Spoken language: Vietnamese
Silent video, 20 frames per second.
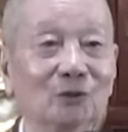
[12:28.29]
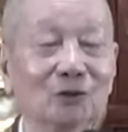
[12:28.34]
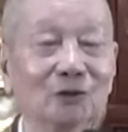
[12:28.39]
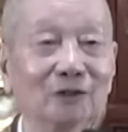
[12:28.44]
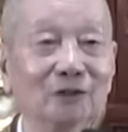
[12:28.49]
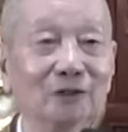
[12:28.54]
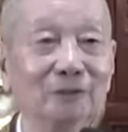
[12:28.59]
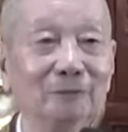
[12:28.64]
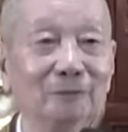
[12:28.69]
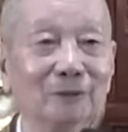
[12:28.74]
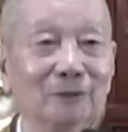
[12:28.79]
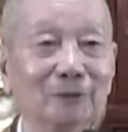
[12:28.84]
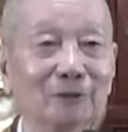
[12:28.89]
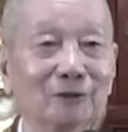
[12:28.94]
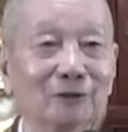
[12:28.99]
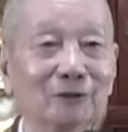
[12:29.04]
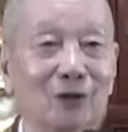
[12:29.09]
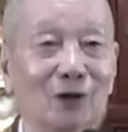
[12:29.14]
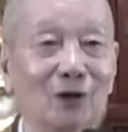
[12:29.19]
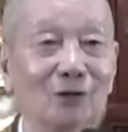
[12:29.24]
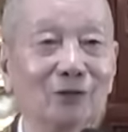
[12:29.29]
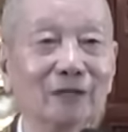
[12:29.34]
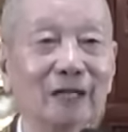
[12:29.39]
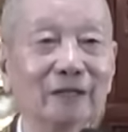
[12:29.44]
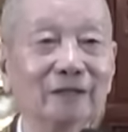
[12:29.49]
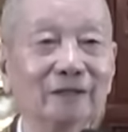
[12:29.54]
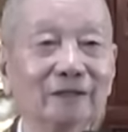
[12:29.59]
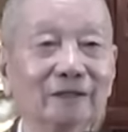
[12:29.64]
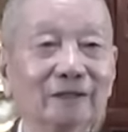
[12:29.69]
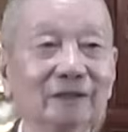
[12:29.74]
có người mình mà trọn
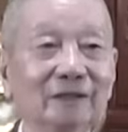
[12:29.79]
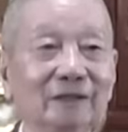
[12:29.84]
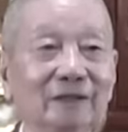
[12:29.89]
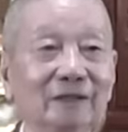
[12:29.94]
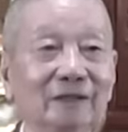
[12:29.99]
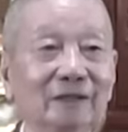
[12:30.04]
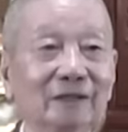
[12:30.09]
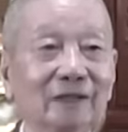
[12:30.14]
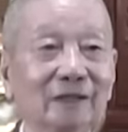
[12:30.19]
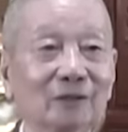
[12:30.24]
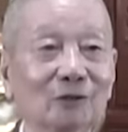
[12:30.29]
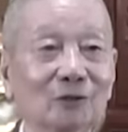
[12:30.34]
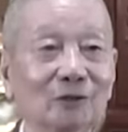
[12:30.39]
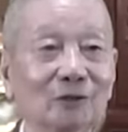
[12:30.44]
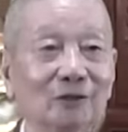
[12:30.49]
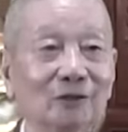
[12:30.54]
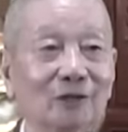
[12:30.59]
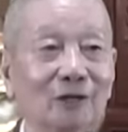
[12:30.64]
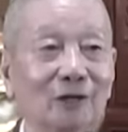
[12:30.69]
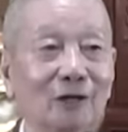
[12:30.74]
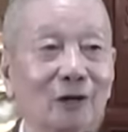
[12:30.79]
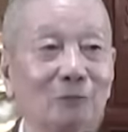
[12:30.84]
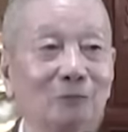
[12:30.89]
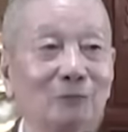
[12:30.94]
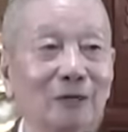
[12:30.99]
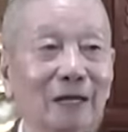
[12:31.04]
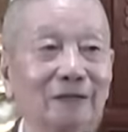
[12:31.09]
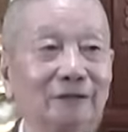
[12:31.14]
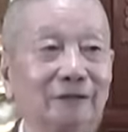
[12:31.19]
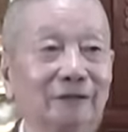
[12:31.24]
lành á, là con người đó
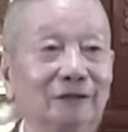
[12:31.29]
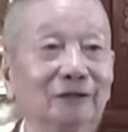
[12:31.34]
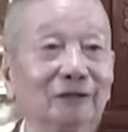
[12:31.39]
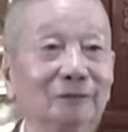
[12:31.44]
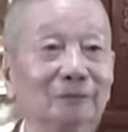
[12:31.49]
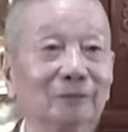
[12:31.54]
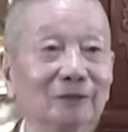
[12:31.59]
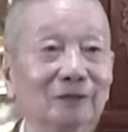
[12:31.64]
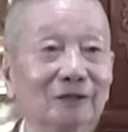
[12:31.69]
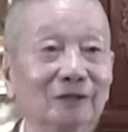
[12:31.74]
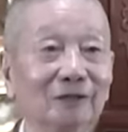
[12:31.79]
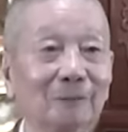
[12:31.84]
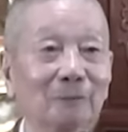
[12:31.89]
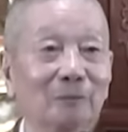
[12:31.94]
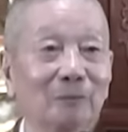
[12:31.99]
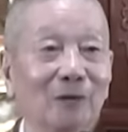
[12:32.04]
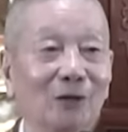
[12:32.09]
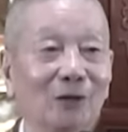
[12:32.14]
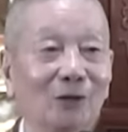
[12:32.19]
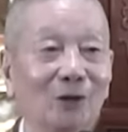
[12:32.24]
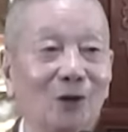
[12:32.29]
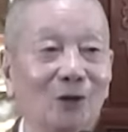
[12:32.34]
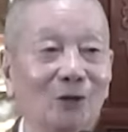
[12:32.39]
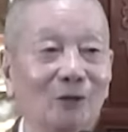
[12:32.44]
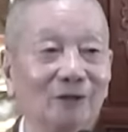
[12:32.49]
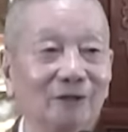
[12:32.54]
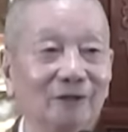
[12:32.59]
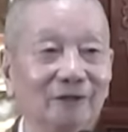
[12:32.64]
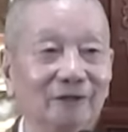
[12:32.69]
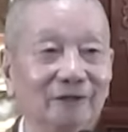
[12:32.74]
không ai chỉ trích mình được mà
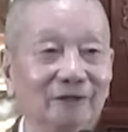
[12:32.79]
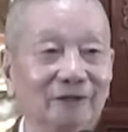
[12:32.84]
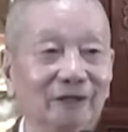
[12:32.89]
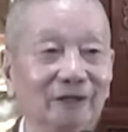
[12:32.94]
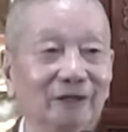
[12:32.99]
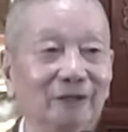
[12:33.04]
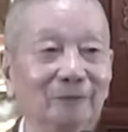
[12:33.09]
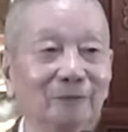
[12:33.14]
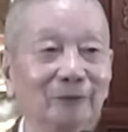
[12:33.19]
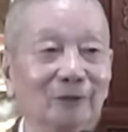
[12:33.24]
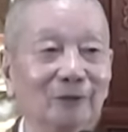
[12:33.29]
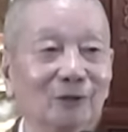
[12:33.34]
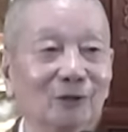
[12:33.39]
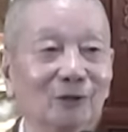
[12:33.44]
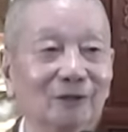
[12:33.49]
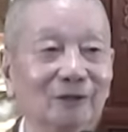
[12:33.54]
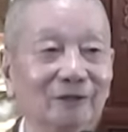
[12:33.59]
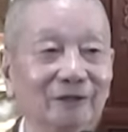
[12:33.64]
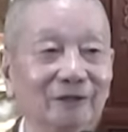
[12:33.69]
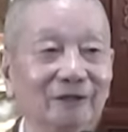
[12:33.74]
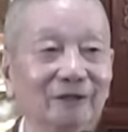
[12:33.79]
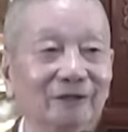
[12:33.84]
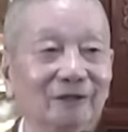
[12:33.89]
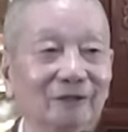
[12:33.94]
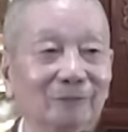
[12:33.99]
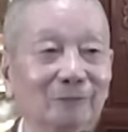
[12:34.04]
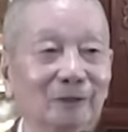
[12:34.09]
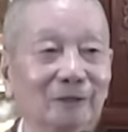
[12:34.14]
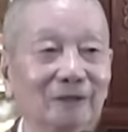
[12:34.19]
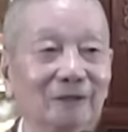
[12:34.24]
còn người chê mình còn người chỉ
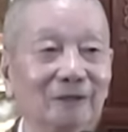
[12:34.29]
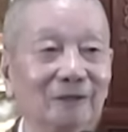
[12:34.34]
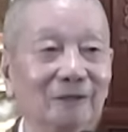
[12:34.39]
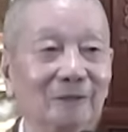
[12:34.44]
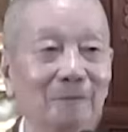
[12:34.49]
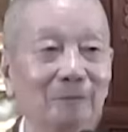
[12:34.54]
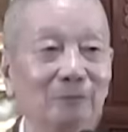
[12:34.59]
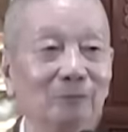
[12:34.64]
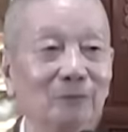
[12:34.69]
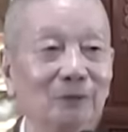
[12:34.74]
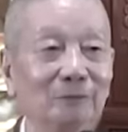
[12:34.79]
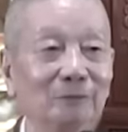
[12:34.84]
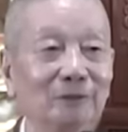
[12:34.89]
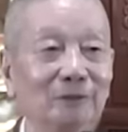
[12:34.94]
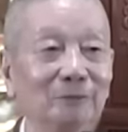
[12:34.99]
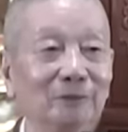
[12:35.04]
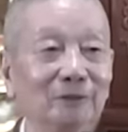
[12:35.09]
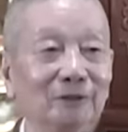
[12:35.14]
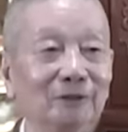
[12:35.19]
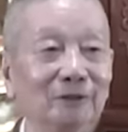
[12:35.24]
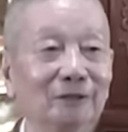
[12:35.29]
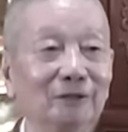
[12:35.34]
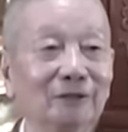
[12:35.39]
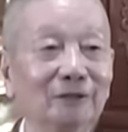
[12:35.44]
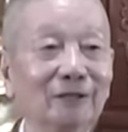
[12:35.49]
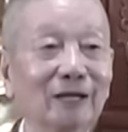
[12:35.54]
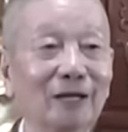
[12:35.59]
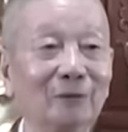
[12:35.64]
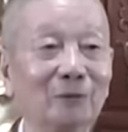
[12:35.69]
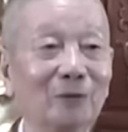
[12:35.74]
trích mình á, mình biết mình
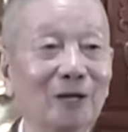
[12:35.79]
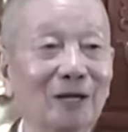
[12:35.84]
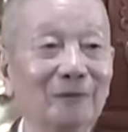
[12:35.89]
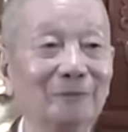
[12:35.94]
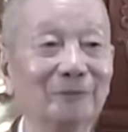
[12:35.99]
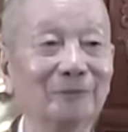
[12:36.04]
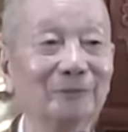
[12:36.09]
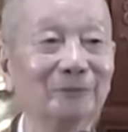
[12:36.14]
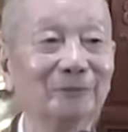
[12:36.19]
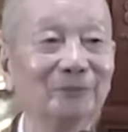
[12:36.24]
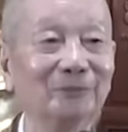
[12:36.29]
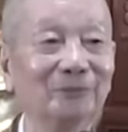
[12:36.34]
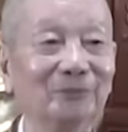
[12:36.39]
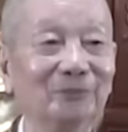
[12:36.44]
chưa đàng hoàng